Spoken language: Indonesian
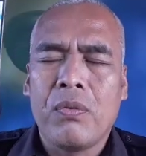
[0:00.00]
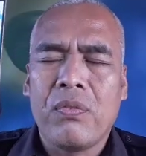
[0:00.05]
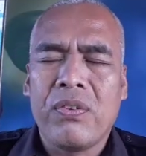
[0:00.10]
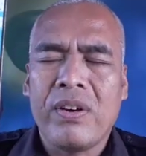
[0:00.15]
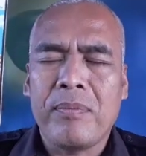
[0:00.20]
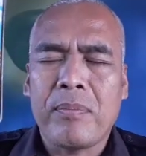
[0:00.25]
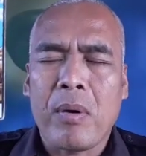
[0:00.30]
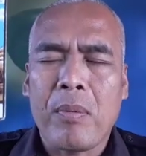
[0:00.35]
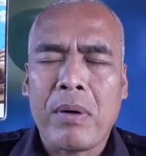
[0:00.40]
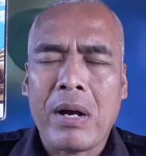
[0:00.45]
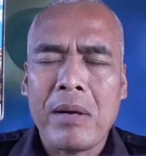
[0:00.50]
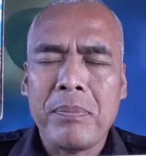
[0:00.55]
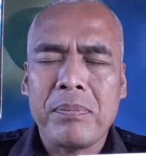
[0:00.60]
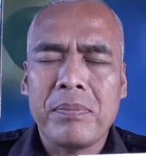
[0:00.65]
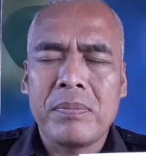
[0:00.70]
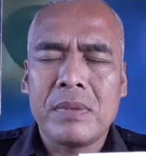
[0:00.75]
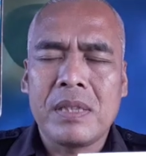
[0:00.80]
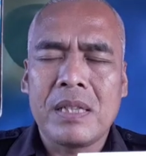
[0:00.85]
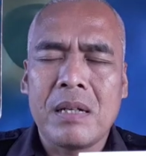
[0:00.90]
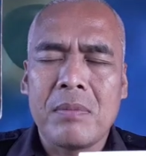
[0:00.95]
Five of Cup
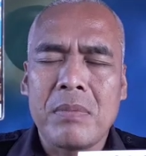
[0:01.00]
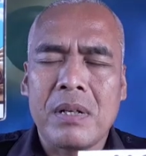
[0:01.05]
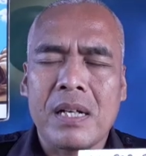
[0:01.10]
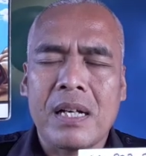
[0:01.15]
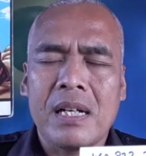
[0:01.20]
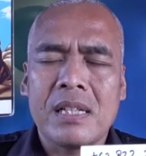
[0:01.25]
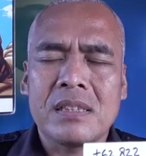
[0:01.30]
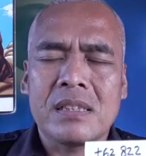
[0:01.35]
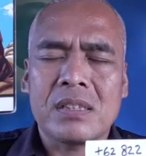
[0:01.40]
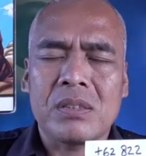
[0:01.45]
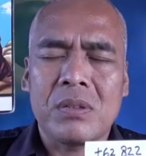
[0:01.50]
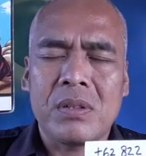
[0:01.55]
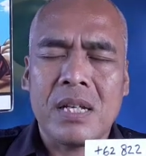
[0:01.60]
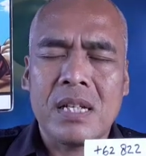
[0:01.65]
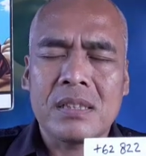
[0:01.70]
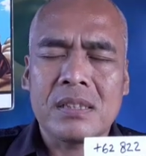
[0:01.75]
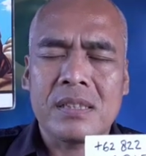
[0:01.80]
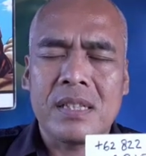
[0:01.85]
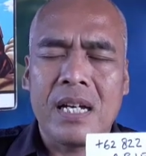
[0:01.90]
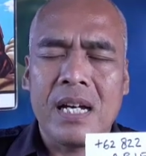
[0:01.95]
digambarkan
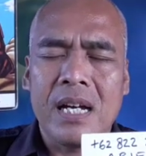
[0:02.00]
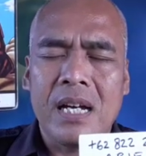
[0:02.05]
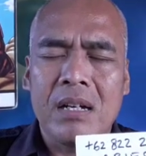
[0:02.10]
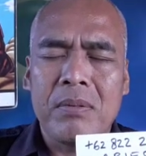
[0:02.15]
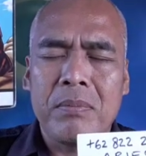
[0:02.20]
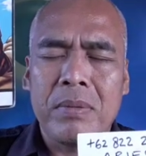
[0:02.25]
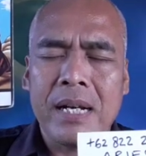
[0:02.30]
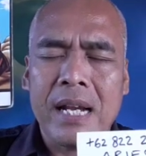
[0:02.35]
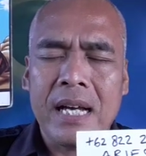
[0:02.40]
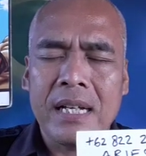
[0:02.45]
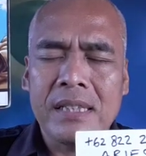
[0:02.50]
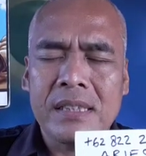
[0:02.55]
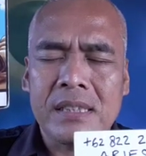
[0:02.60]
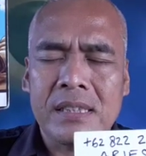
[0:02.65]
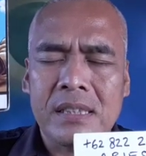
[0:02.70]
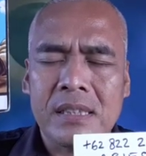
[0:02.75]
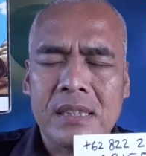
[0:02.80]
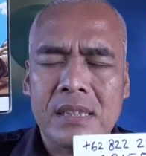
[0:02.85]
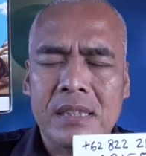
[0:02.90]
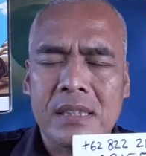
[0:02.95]
seseorang sedang menangis.
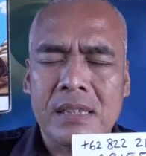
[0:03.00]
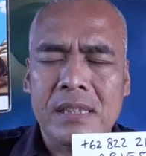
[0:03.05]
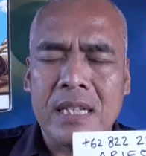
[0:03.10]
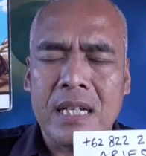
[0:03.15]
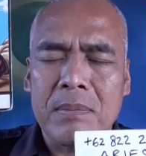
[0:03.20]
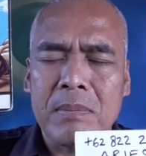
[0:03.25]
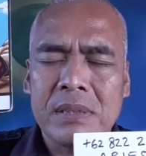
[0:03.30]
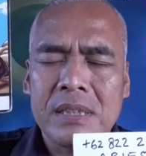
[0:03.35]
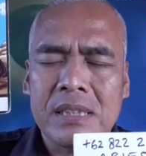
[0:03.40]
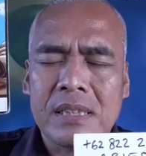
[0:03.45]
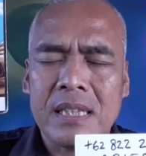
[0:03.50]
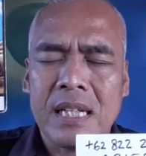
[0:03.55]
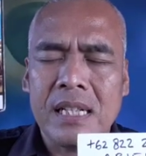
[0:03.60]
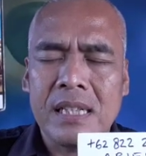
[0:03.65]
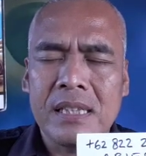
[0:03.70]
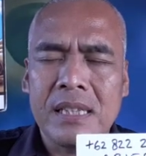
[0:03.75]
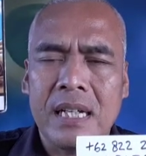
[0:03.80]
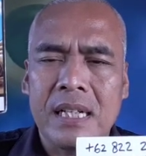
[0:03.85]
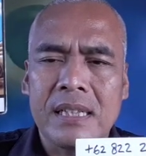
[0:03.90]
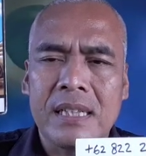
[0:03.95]
Dia
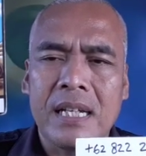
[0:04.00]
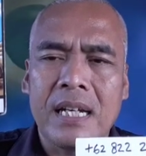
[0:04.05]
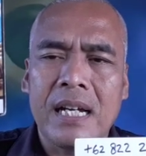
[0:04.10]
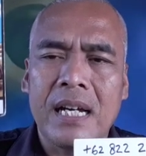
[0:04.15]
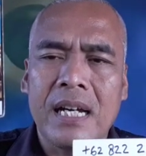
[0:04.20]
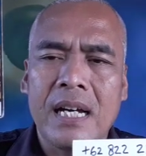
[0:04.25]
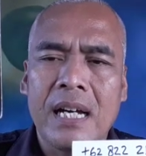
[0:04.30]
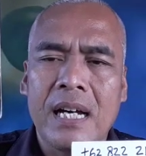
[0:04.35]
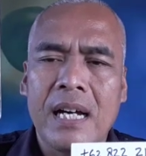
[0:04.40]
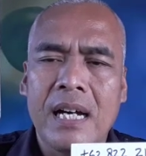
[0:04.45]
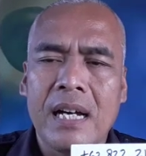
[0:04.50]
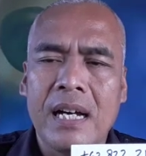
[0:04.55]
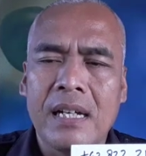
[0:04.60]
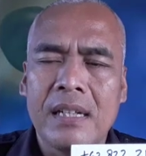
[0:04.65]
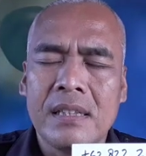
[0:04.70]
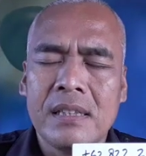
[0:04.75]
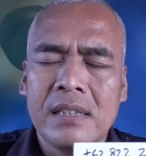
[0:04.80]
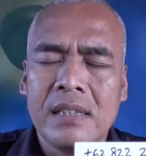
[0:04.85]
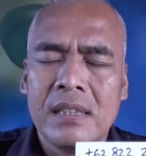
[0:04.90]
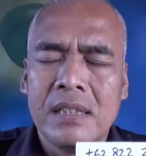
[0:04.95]
menyesali ada
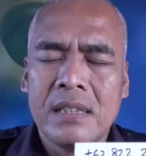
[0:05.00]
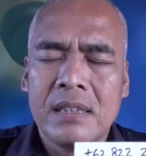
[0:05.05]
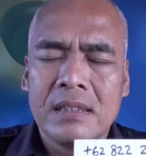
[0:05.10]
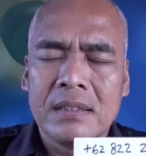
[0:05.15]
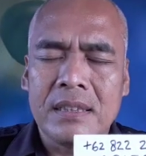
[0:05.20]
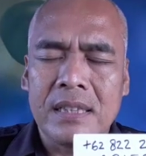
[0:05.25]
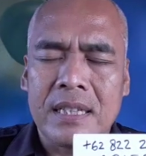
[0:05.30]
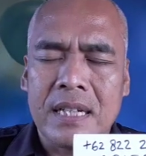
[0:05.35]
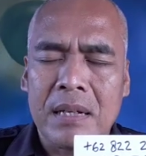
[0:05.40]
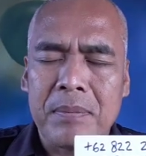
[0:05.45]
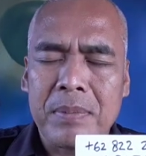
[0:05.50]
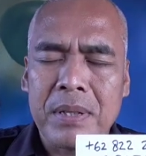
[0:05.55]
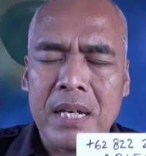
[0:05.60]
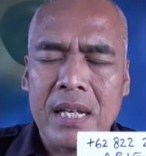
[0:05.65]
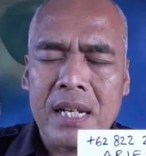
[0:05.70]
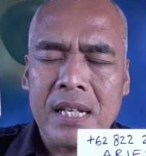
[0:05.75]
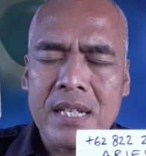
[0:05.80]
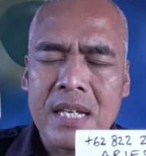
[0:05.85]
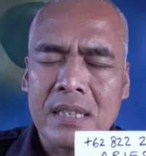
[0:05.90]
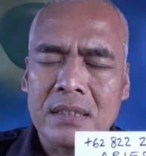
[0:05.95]
tiga
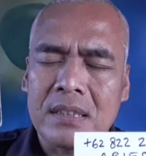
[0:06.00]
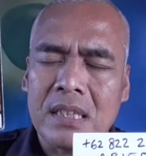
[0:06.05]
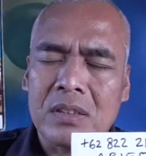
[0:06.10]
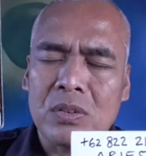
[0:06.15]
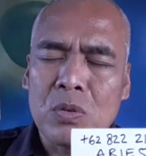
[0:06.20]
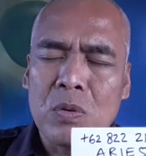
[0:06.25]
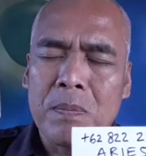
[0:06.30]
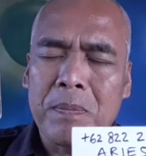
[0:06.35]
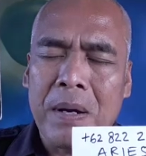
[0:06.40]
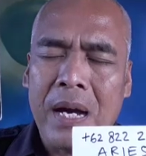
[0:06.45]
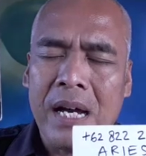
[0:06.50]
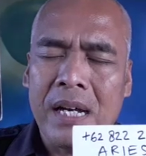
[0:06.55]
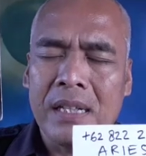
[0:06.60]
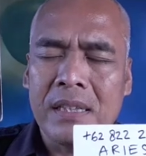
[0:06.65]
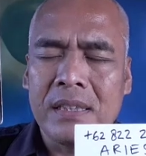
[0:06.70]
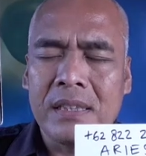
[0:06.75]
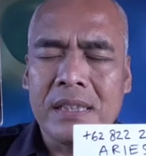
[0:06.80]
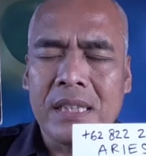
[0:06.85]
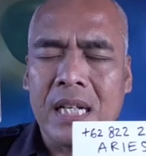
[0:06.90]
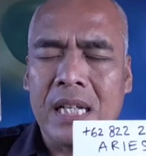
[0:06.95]
piala yang tertumpah.
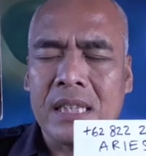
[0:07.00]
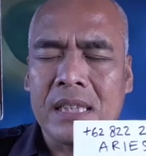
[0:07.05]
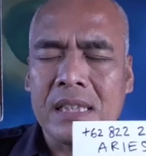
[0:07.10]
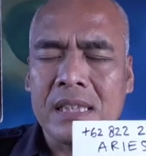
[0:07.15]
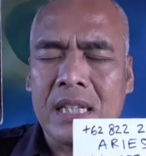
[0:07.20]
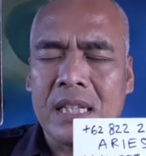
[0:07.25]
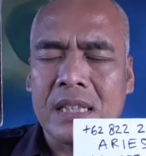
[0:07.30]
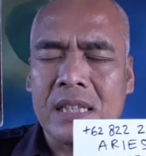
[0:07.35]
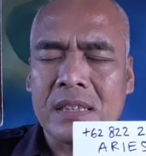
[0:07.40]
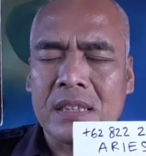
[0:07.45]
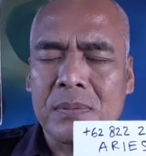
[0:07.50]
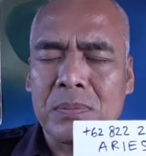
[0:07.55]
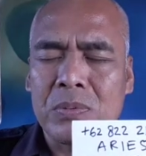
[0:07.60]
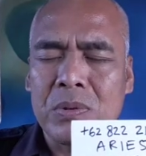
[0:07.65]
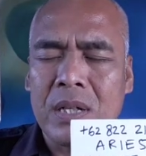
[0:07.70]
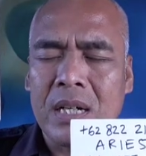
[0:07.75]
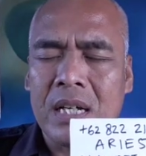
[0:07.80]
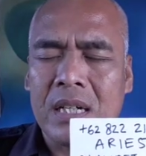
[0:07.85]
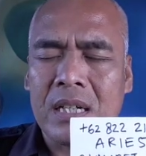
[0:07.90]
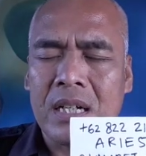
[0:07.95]
Ini artinya ada
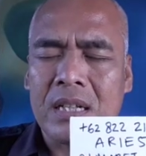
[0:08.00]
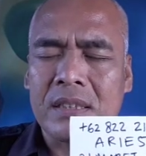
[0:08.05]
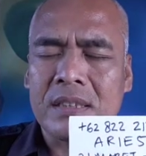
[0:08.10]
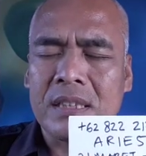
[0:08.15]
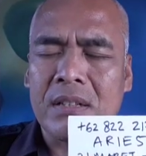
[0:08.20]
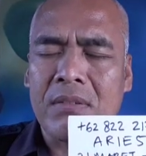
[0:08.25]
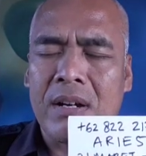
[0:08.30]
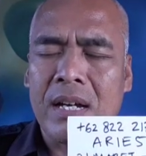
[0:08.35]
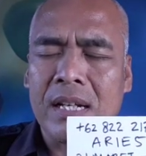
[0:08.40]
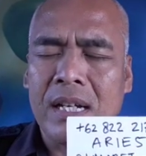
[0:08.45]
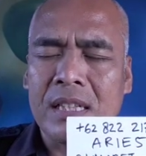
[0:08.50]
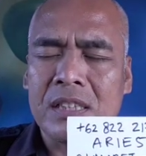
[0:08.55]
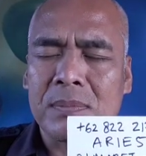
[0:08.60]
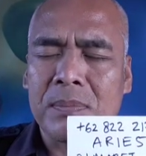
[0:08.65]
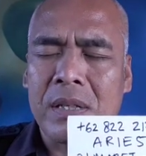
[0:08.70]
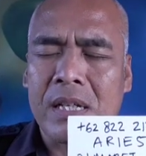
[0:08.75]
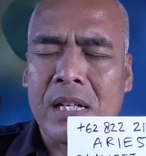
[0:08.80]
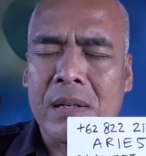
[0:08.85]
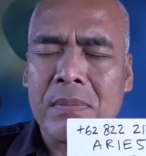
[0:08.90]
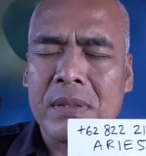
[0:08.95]
sebuah kekecewaan
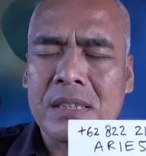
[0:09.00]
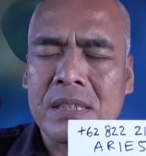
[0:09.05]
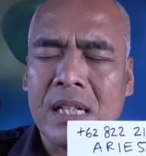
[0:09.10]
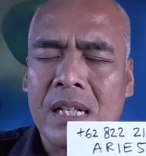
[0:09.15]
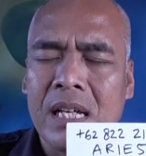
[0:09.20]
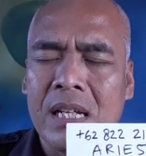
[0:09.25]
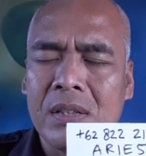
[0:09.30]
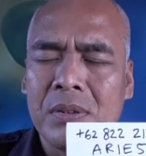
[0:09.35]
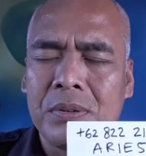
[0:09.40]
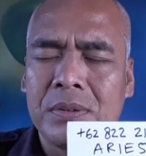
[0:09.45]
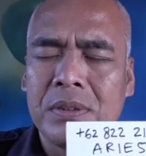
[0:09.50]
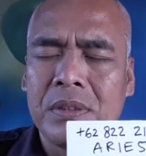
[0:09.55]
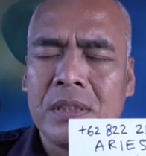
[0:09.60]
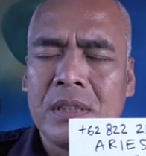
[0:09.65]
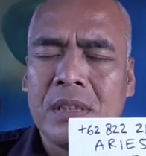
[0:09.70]
asmara masa lalu.